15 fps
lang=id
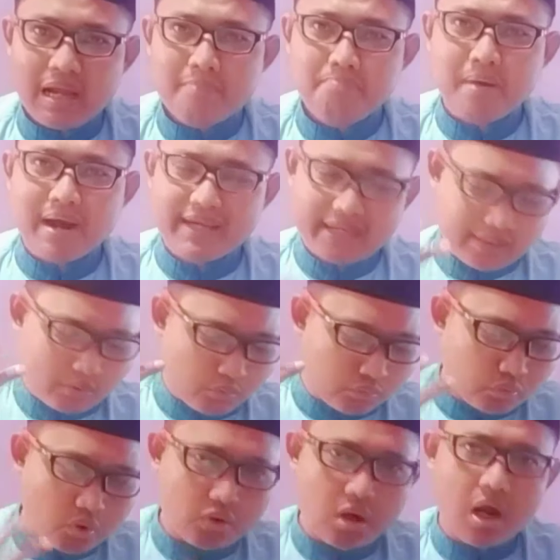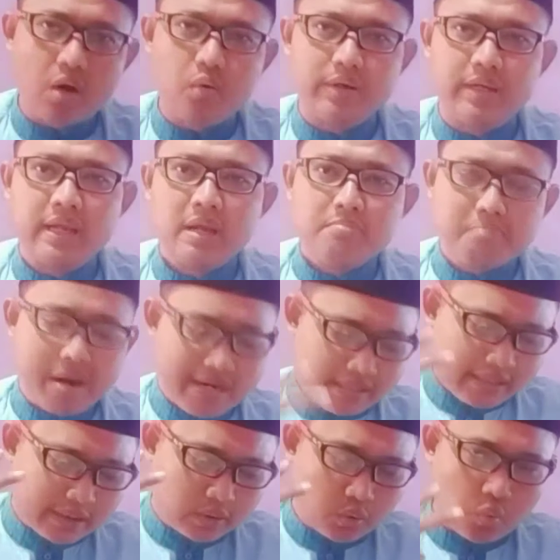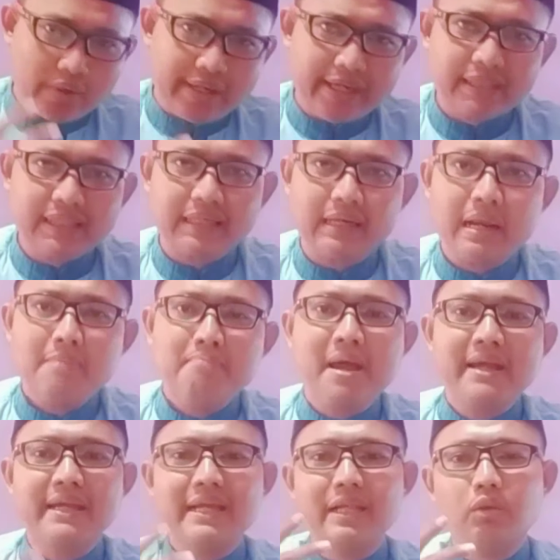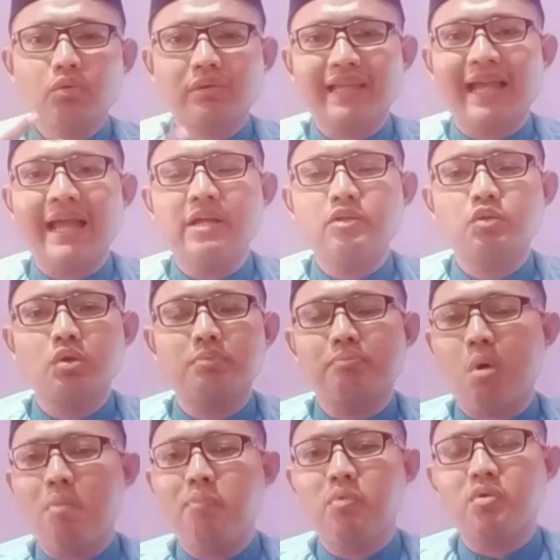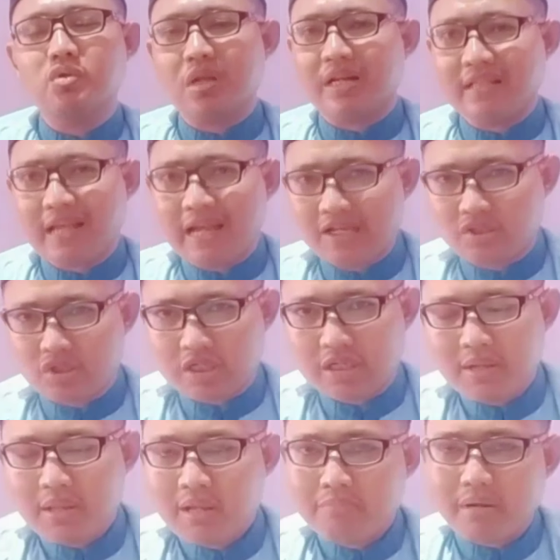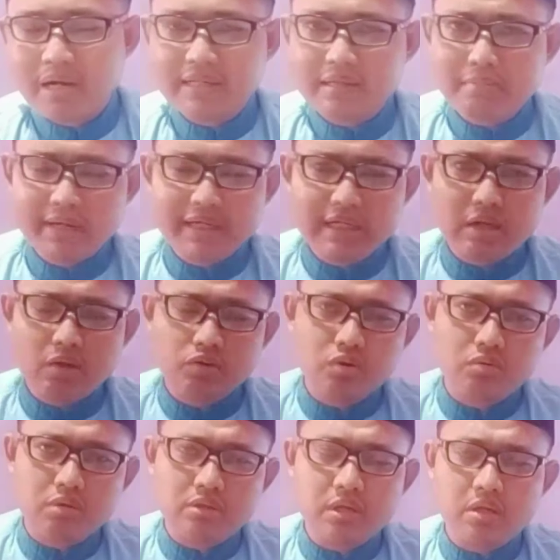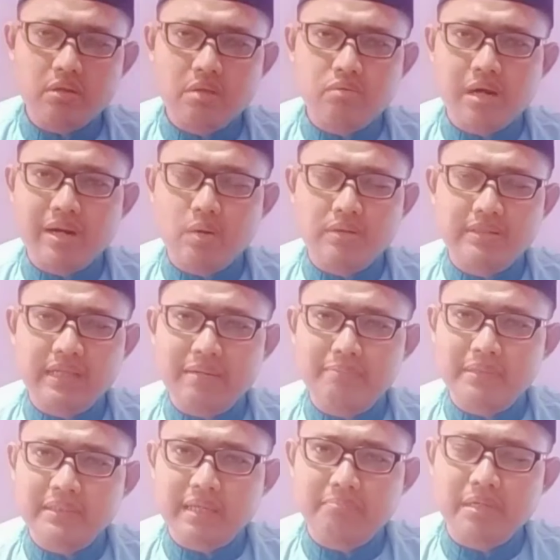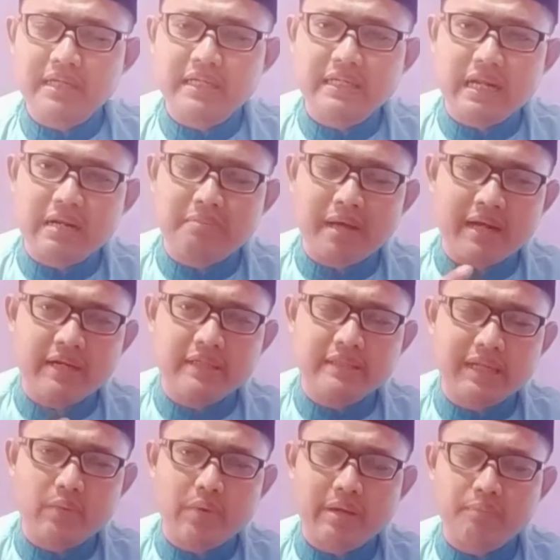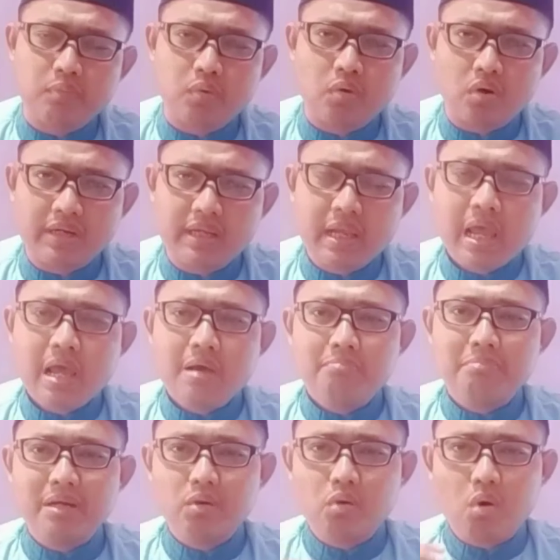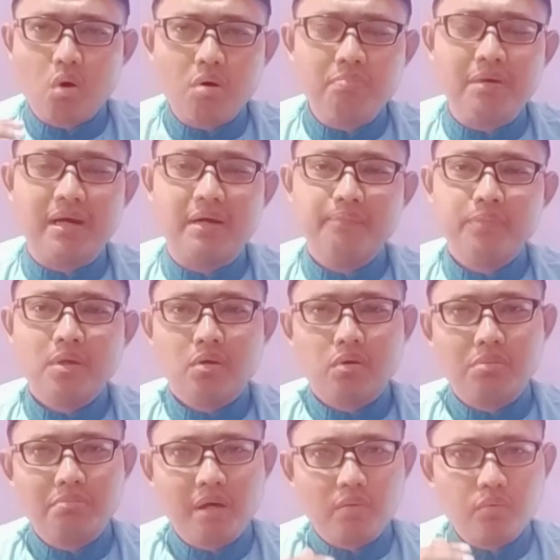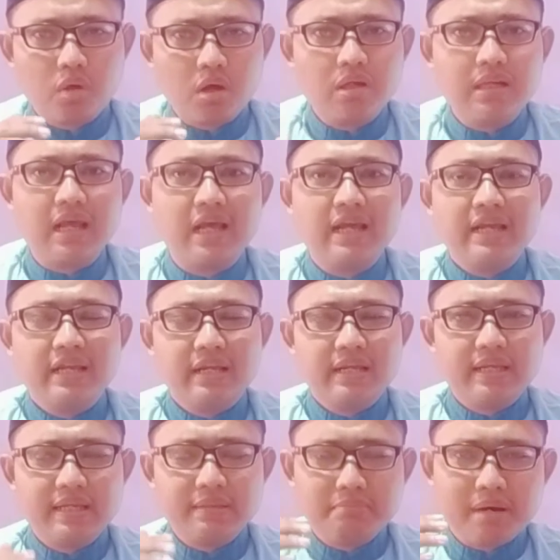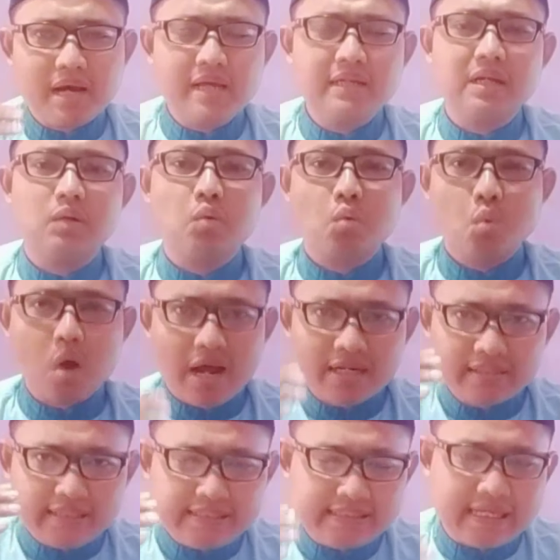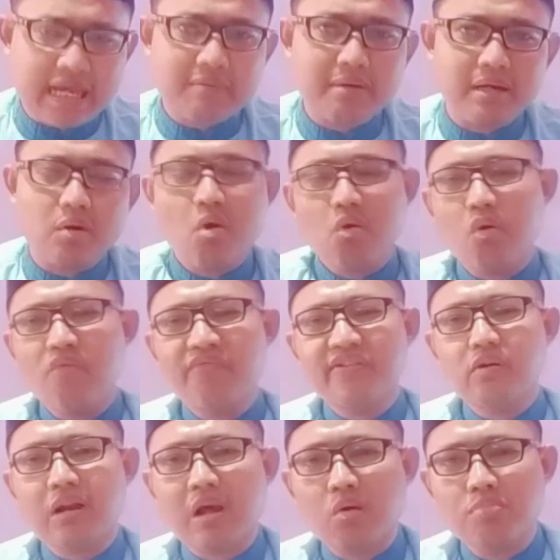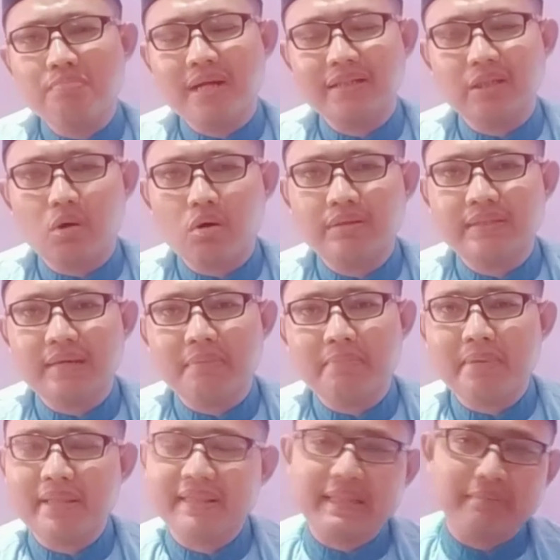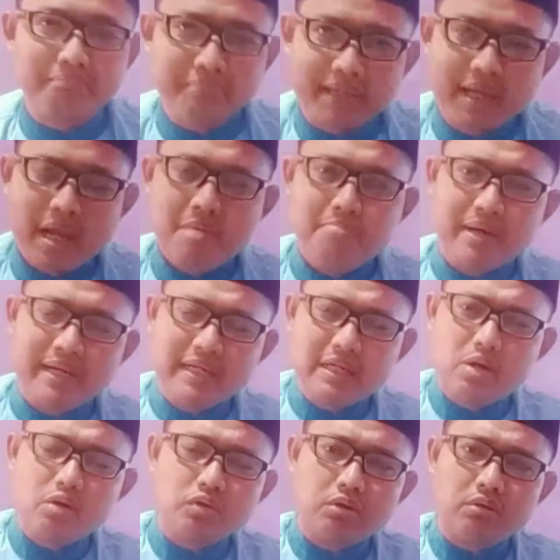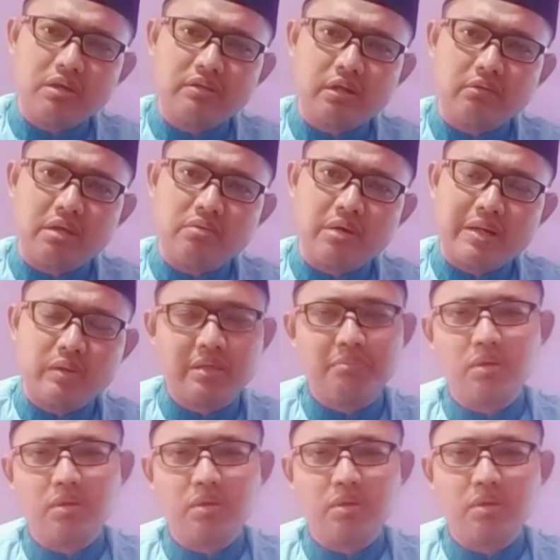baik itu tarawih, baik itu witir, baik itu tahajud maupun salat hajat. Makanya baginda Rasulullah SAW bersabda di dalam hadis riwayat Bukhari, "Man qoma Ramadhana imanan wahtisaban ghufira lahu ma taqaddama min dhanbi. Baginda Rasulullah sallallahu alaihi wasallam